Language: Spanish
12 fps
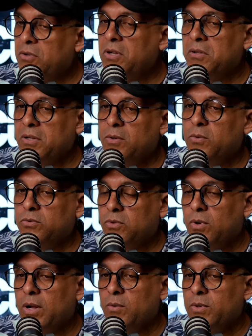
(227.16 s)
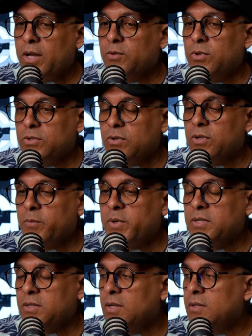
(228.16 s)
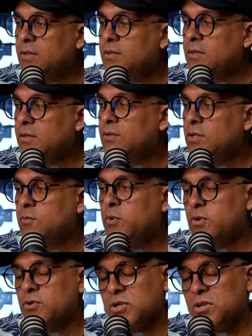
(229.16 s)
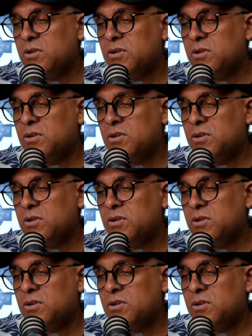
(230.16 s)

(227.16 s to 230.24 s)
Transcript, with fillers: yo le, gustó algunas actuaciones del presidente, sí. bueno, a